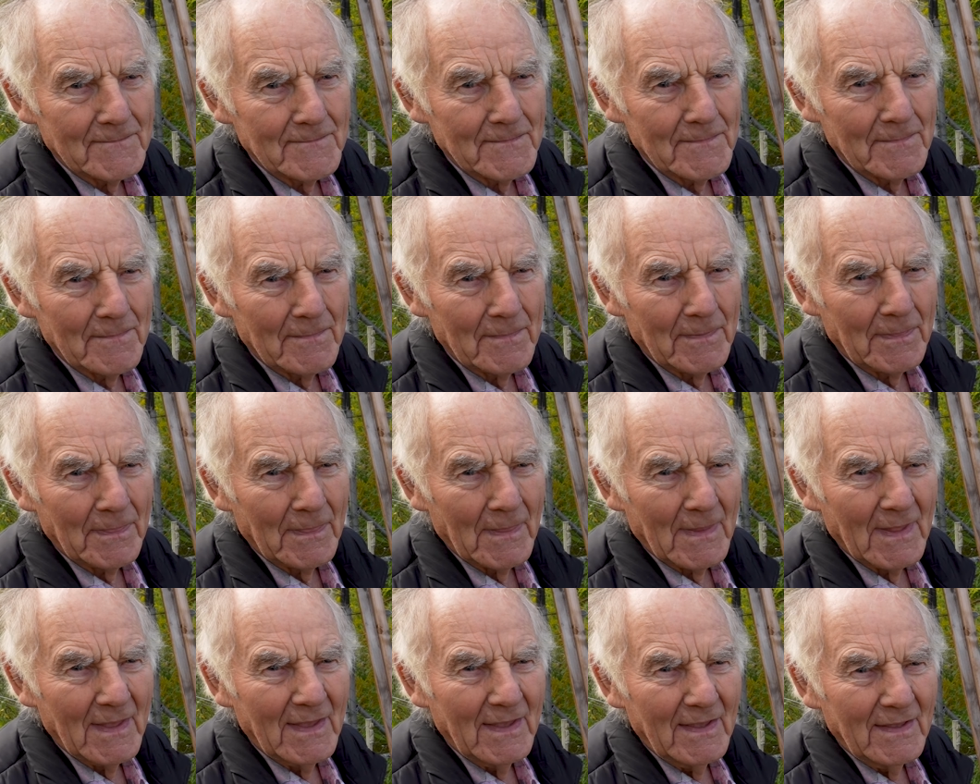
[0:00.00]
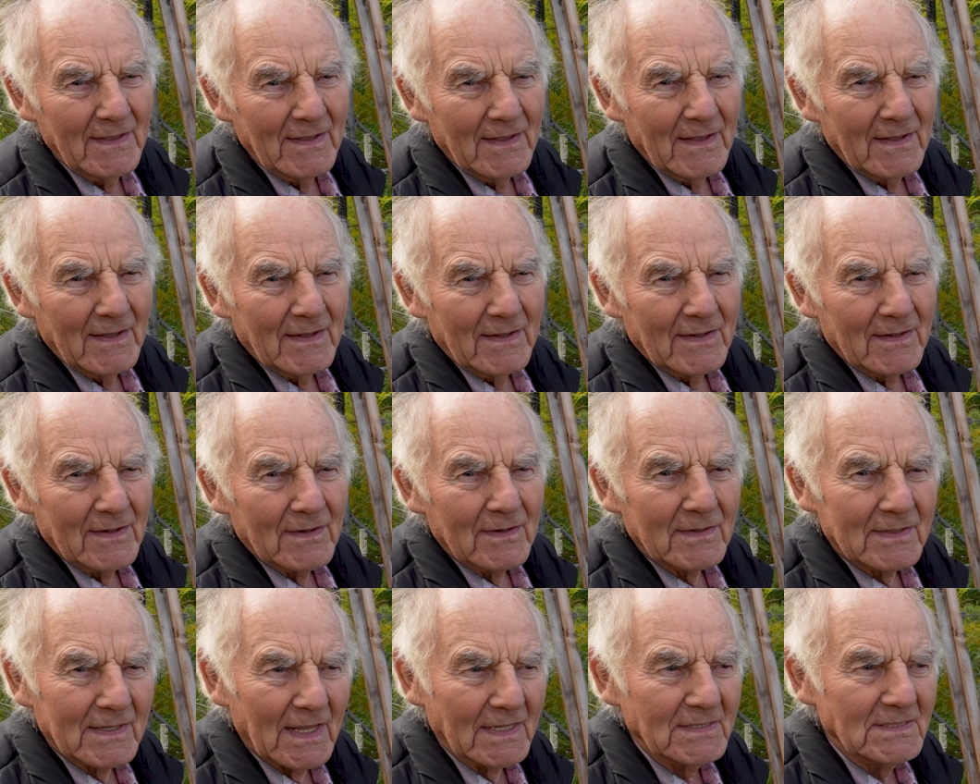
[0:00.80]
Und das ist dann
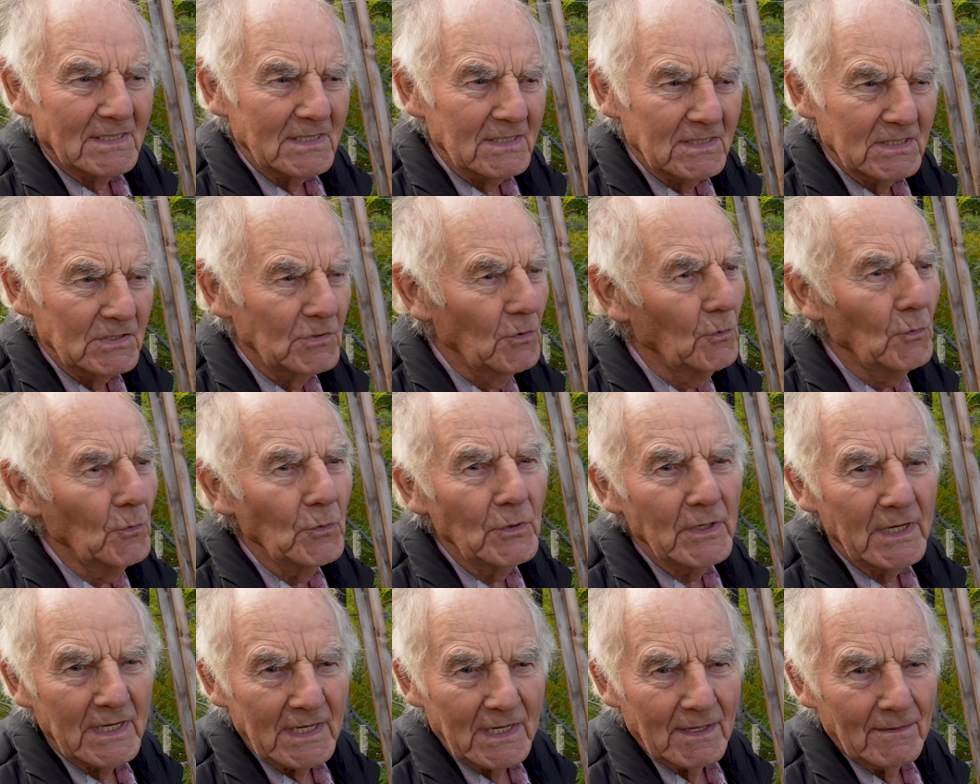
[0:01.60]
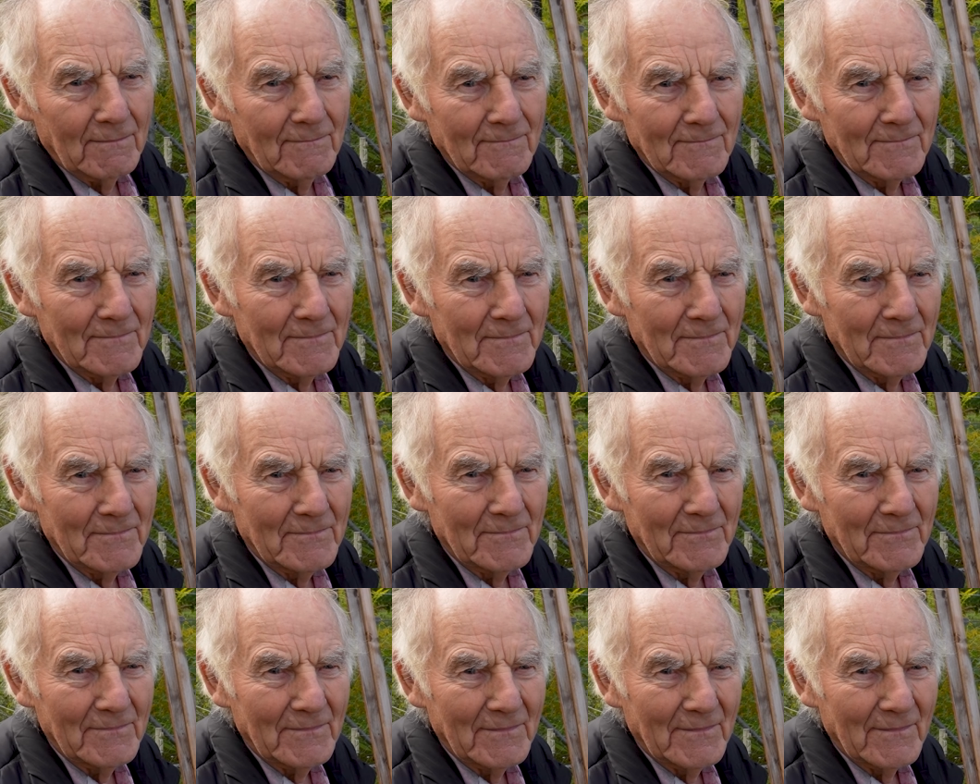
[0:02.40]
schon? Das ist Juni. Anf
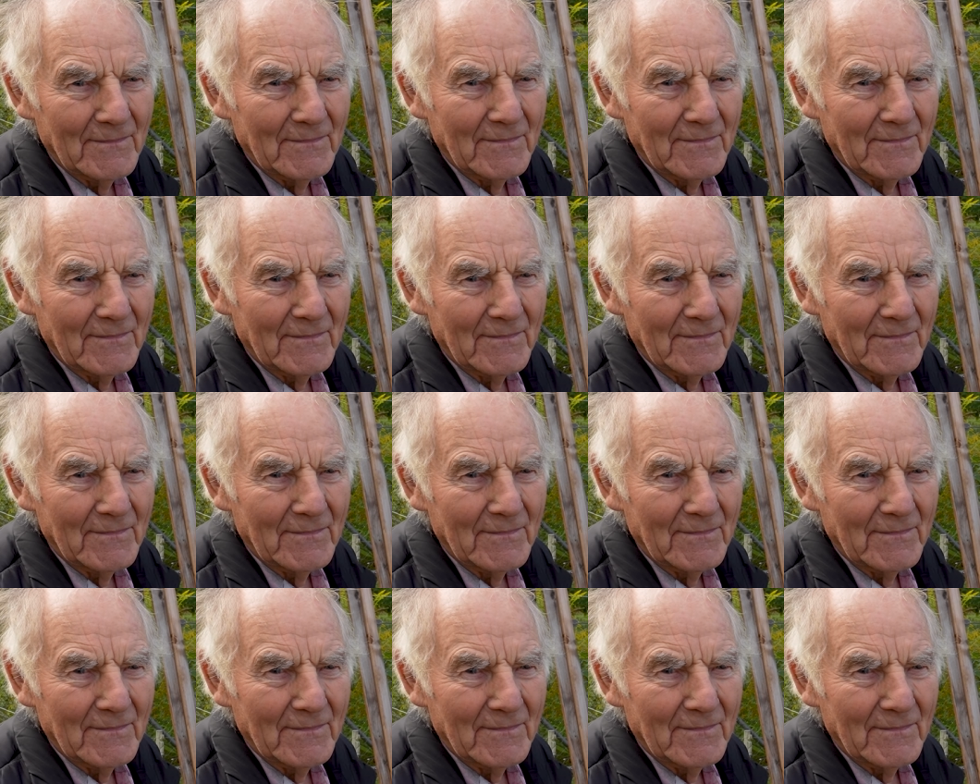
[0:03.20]
Juni.